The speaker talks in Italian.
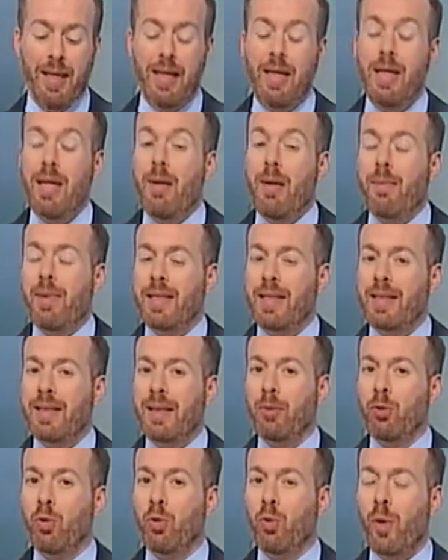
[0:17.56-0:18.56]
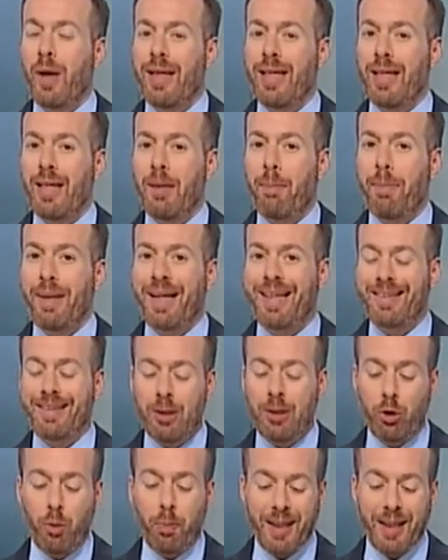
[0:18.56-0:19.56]
Presentiamo dunque il Partito
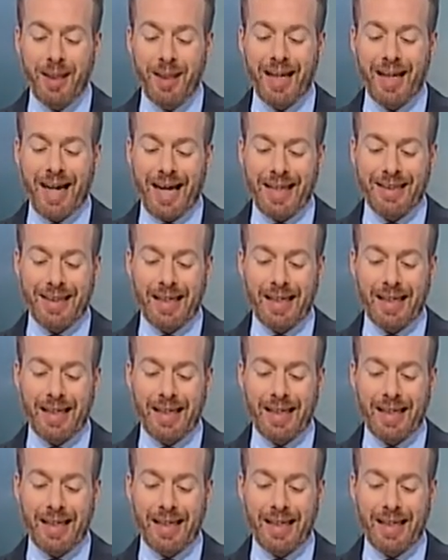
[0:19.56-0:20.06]
Pirata